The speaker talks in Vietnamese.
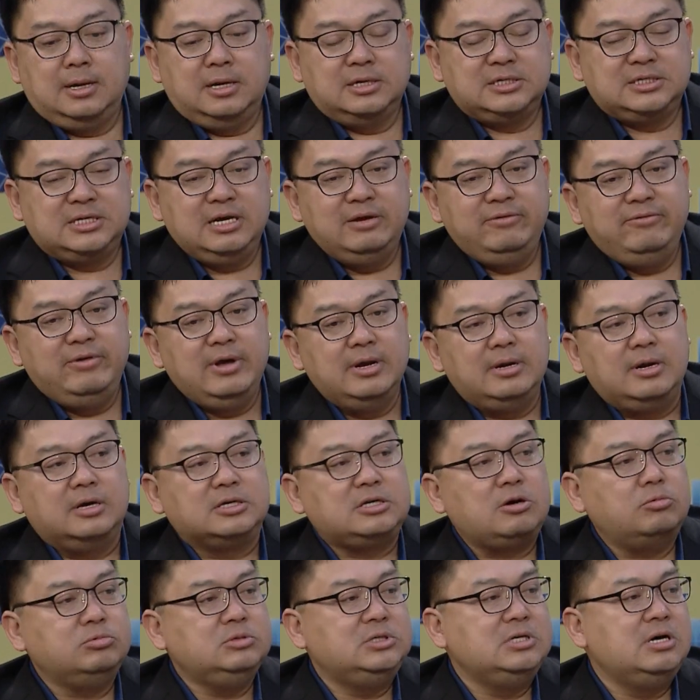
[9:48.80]
sinh viên ở
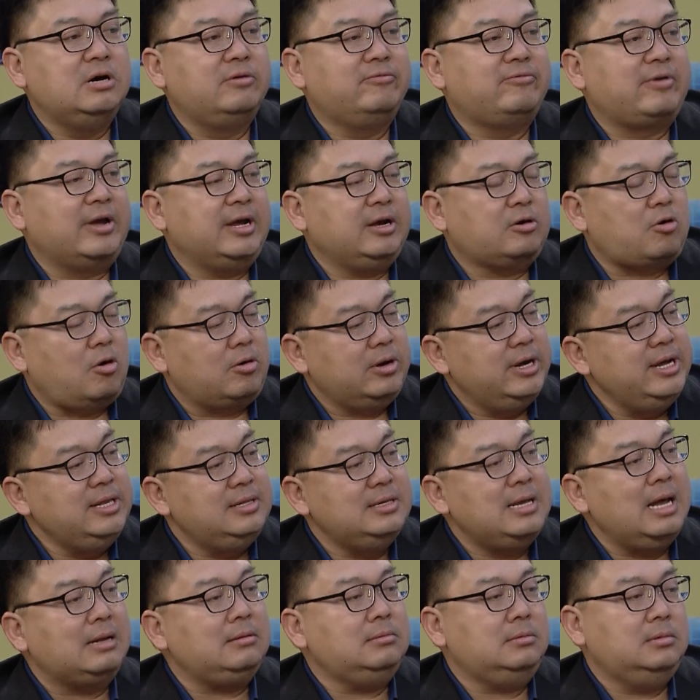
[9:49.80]
trong trường phải có ít
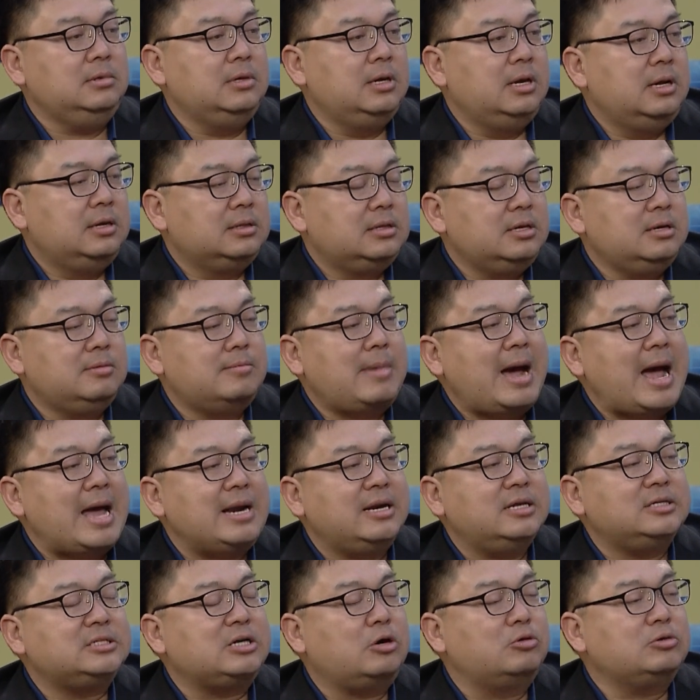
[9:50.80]
nhất từ 3
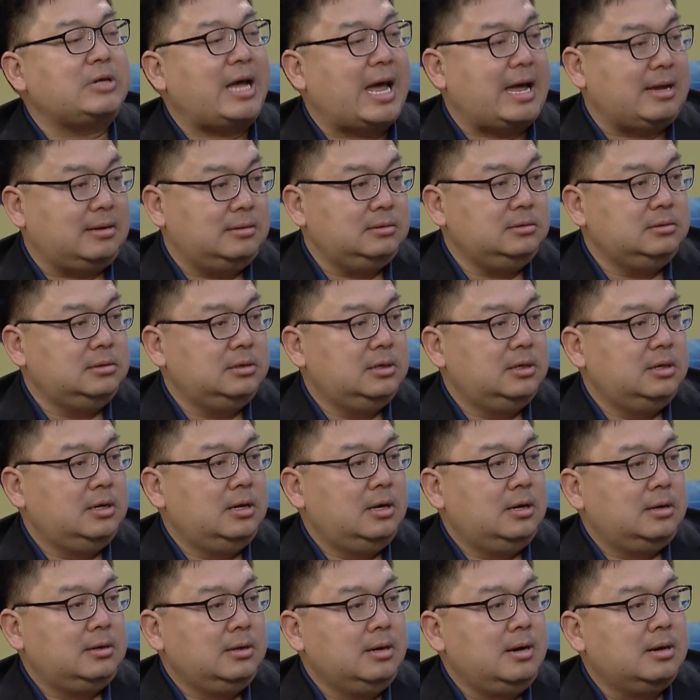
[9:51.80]
đến 6 tháng
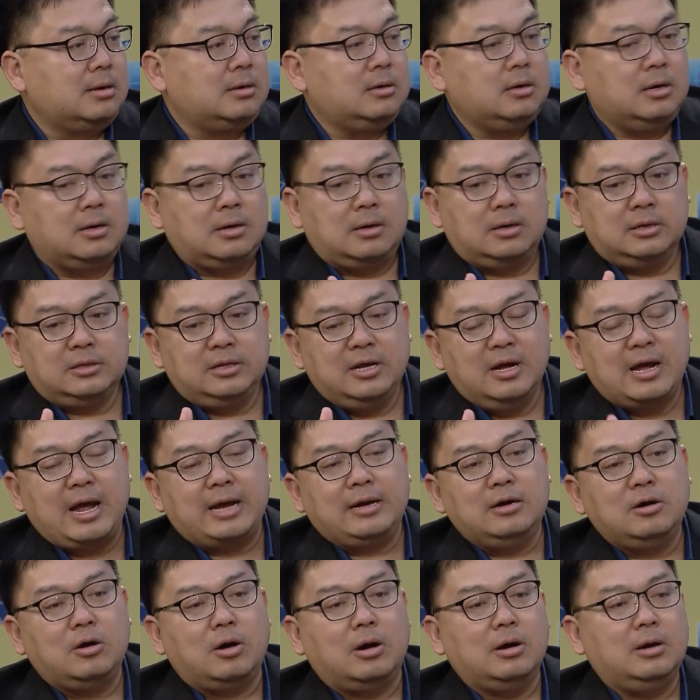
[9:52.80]
được uh, tiếng
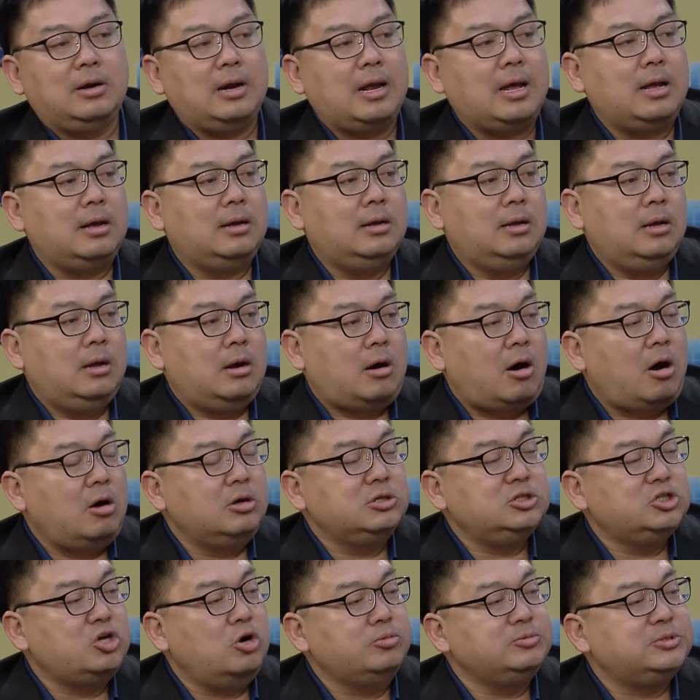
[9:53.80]
Anh gọi là
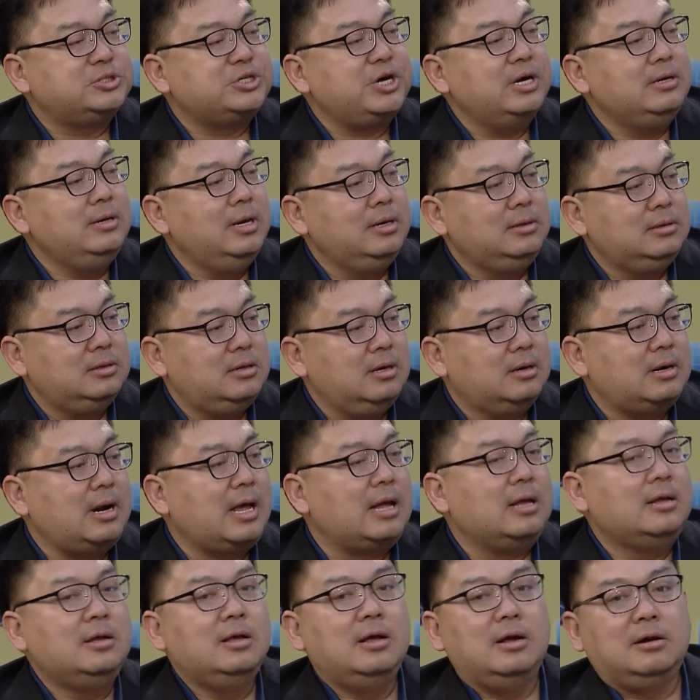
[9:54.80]
on job training tức là
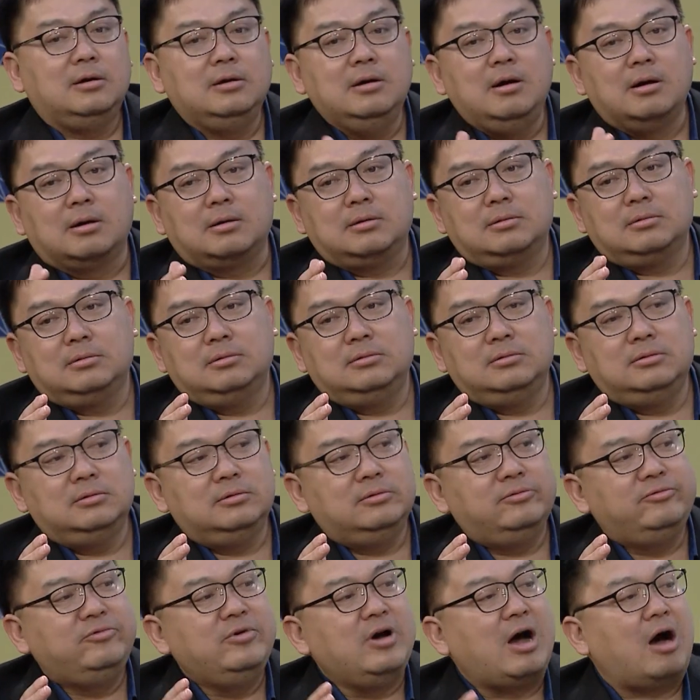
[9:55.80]
được
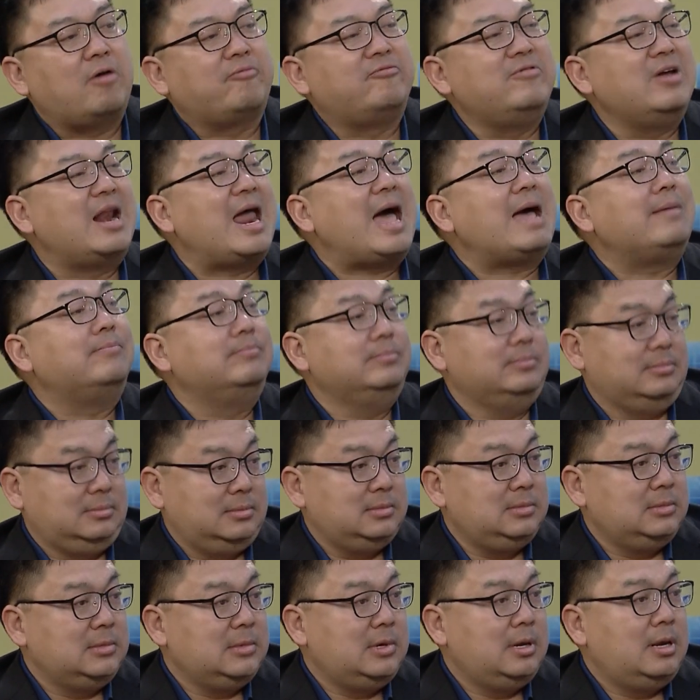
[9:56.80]
vừa học vừa làm
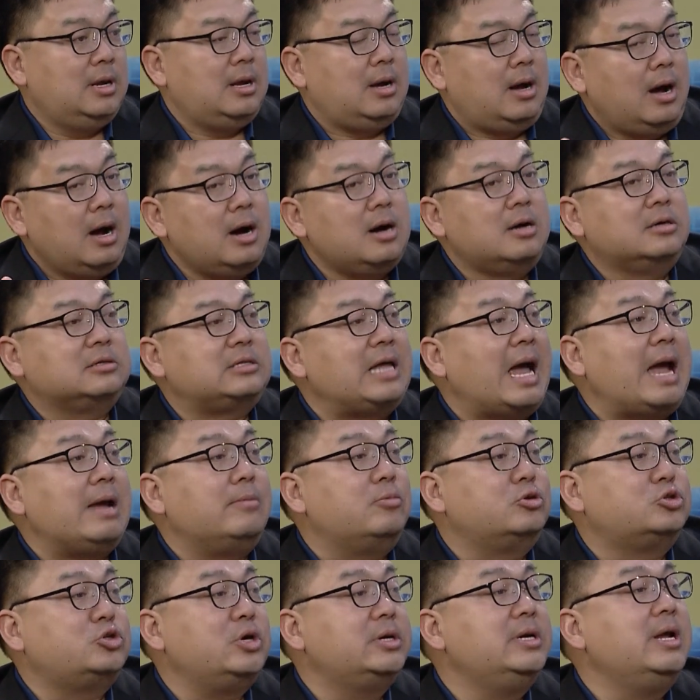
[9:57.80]
ở tại
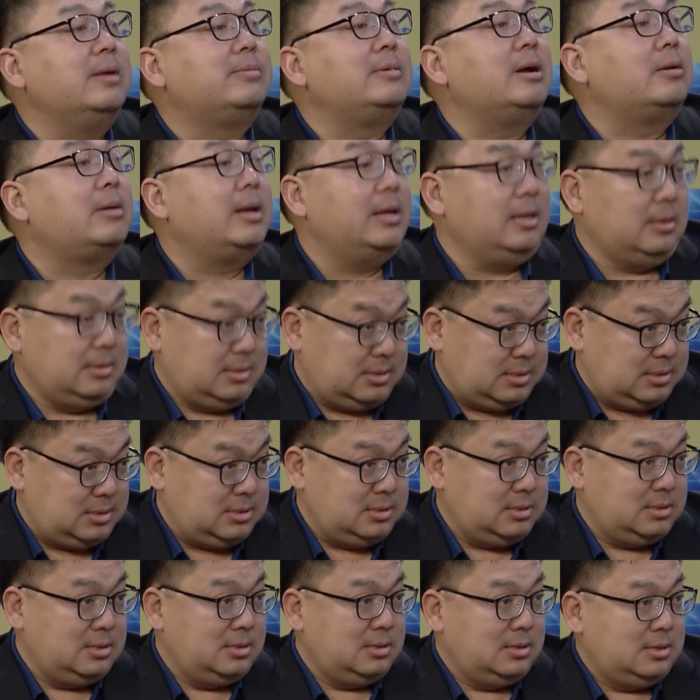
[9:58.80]
một doanh nghiệp nào đấy
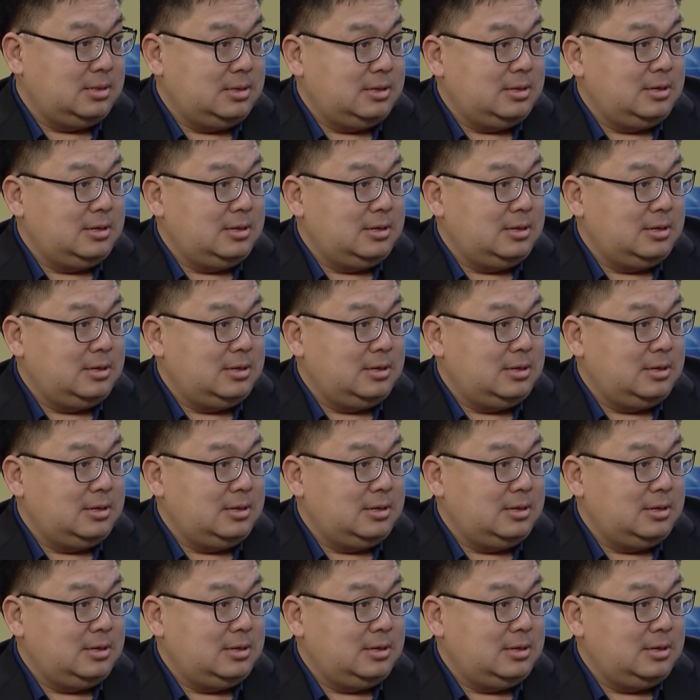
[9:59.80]
vâng.